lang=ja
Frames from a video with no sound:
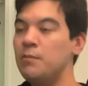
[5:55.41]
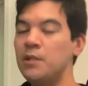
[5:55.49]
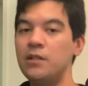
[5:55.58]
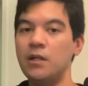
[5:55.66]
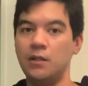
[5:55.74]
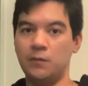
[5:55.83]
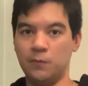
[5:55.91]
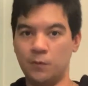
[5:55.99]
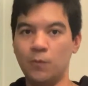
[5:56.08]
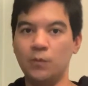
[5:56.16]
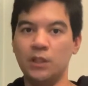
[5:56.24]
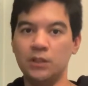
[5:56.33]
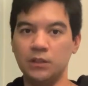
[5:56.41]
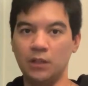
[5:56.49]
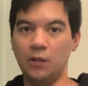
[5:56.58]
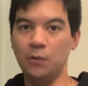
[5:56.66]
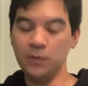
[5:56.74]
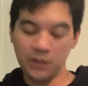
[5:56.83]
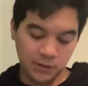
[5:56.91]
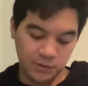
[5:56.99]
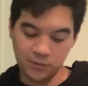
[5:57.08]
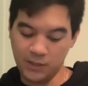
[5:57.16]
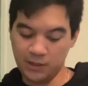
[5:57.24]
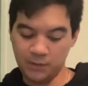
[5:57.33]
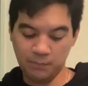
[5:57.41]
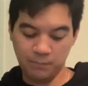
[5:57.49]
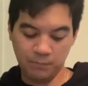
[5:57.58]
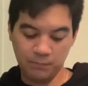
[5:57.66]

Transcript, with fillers: みたいなのをこう出してね、ロンギヌスの槍っ